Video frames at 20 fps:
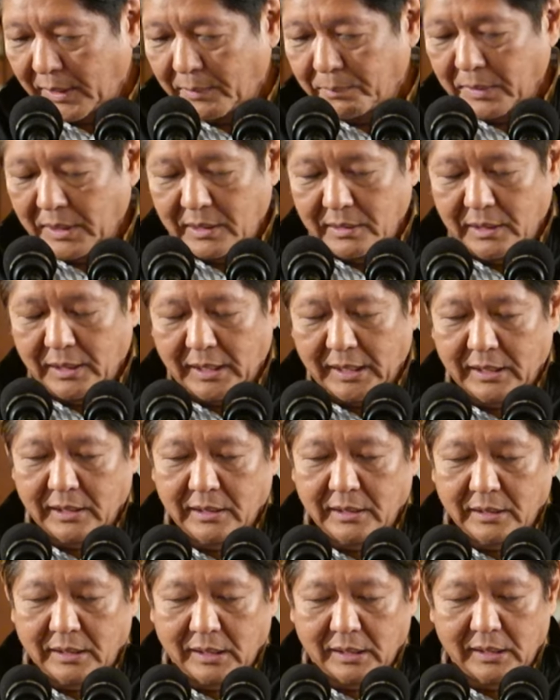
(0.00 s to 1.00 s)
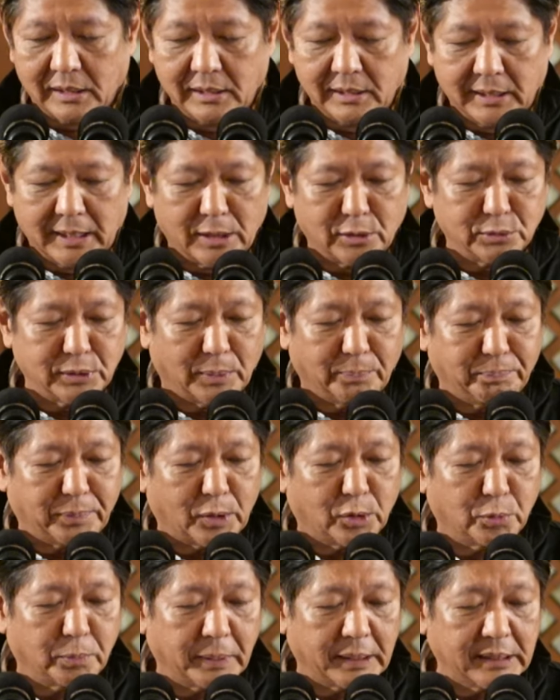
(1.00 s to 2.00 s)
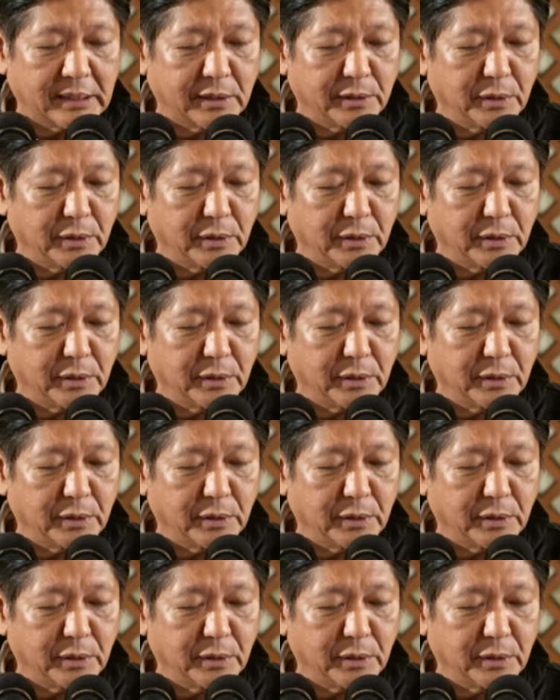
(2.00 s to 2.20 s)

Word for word: eh, eh hihinga ako ng paumanin